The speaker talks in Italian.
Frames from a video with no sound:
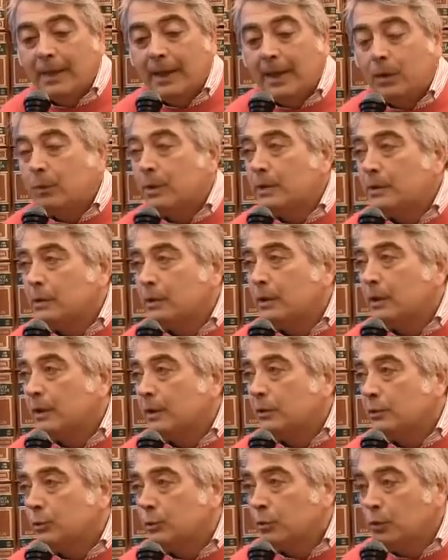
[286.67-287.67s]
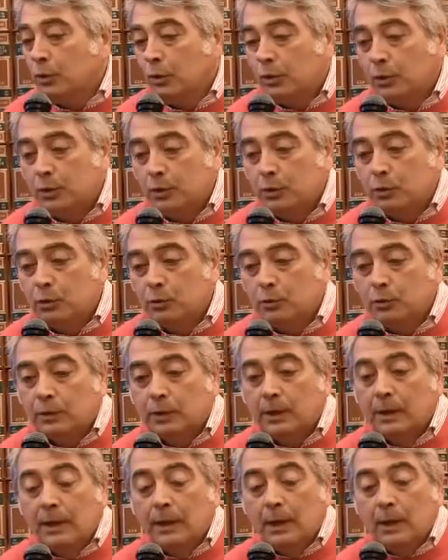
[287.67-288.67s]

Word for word: e questo è sotto gli occhi di tutti.